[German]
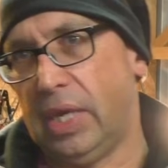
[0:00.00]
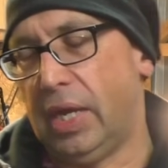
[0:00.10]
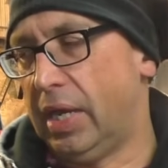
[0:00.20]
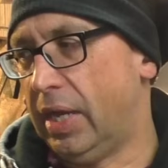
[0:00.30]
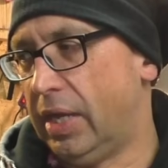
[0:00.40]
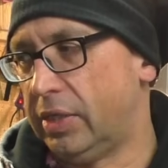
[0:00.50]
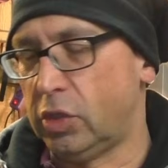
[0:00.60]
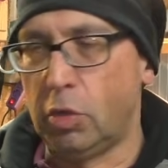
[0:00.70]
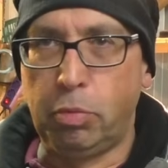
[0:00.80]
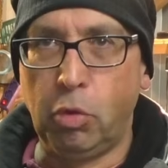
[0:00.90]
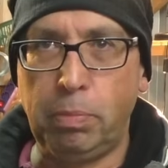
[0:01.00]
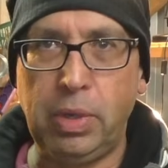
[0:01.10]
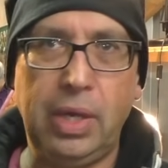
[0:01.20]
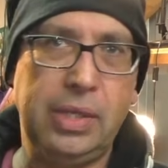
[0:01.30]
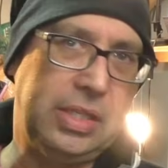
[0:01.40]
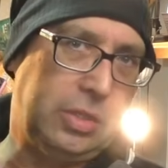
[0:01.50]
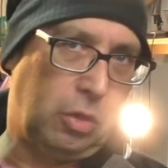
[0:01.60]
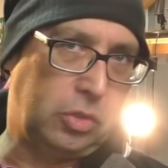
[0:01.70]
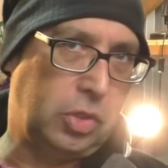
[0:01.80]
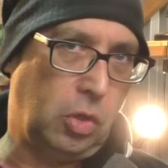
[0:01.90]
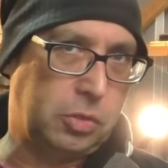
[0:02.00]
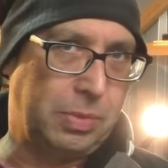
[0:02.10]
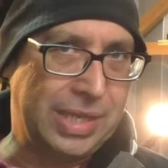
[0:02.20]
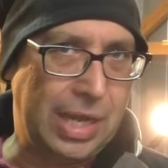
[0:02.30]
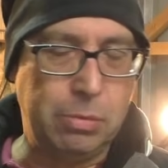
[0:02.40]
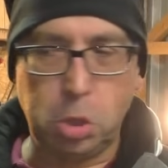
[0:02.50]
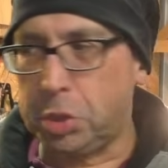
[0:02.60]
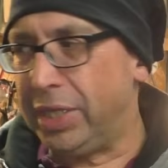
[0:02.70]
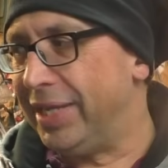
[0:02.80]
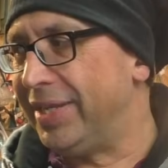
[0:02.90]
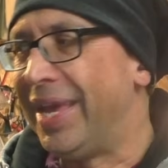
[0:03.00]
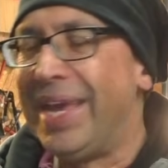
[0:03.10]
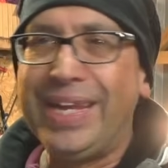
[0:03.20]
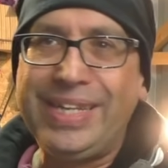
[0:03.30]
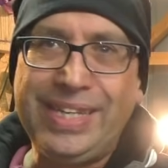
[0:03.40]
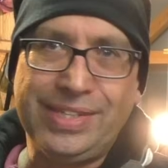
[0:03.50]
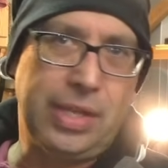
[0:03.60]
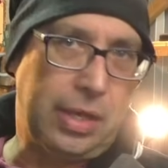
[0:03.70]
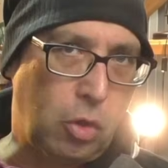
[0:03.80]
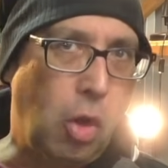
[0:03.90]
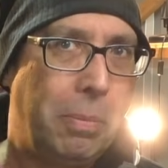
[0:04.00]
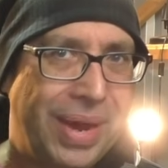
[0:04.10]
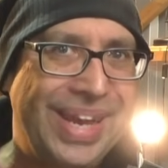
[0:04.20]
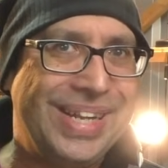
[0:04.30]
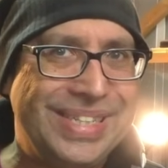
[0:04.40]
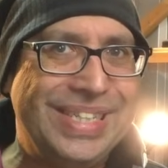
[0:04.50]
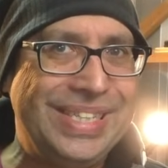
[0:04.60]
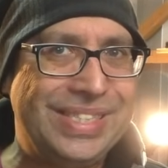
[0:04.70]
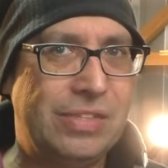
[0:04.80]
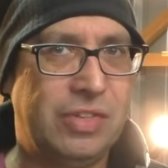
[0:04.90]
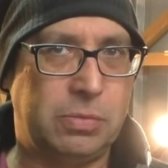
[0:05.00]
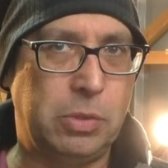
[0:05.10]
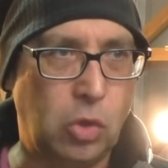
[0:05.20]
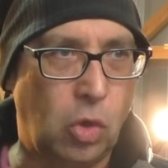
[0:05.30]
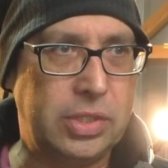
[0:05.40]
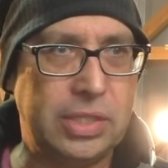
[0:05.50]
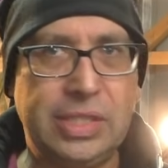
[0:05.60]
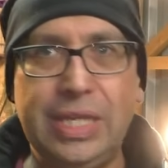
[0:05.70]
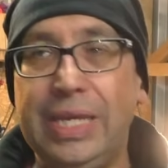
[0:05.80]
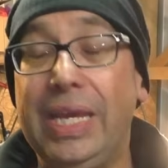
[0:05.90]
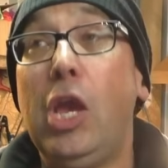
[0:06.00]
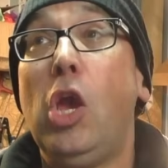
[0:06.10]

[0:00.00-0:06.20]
äh, so eine Pumpe, die natürlich aus Metall besteht, die ist ja ein Comrail-Diesel, was bedeutet, je